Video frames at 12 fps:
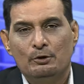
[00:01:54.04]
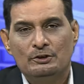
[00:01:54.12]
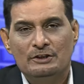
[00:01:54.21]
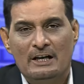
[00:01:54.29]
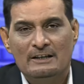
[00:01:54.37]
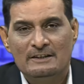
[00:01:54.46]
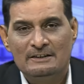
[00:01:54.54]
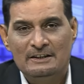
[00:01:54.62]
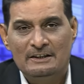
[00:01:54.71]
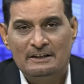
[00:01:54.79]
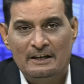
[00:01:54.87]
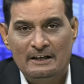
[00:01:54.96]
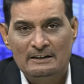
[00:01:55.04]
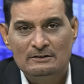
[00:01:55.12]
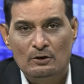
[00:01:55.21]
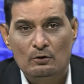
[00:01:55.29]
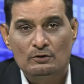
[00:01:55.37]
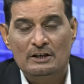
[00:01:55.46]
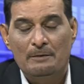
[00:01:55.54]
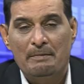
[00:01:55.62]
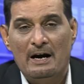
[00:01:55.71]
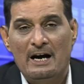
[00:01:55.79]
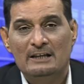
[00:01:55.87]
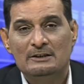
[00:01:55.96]
बुशरा जेदी केस और उसके
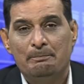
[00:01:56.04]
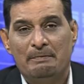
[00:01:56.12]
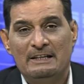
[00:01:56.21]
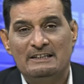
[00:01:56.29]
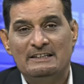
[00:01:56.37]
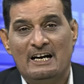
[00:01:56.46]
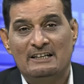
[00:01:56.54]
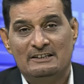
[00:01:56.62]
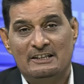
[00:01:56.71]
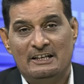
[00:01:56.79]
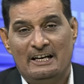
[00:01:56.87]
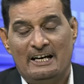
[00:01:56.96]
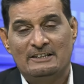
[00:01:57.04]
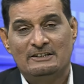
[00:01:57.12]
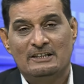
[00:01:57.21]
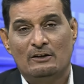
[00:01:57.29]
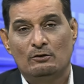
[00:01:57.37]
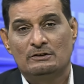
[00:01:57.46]
बाद बल्दियाती इलेक्शन